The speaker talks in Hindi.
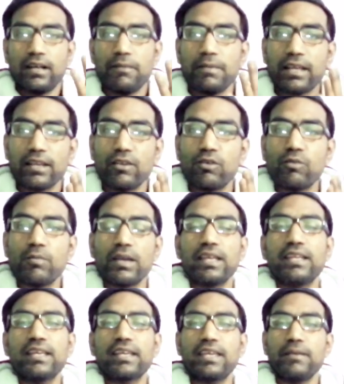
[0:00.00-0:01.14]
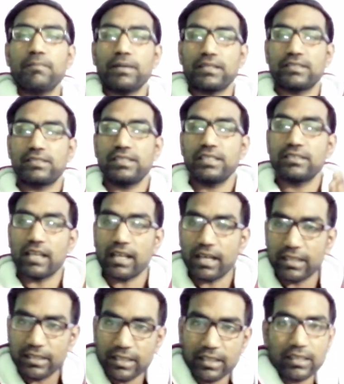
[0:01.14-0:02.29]
अब एक नौ महीने की बच्ची
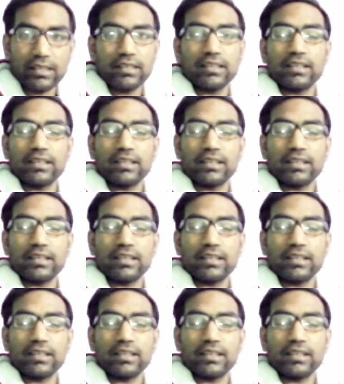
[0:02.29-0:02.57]
जला दी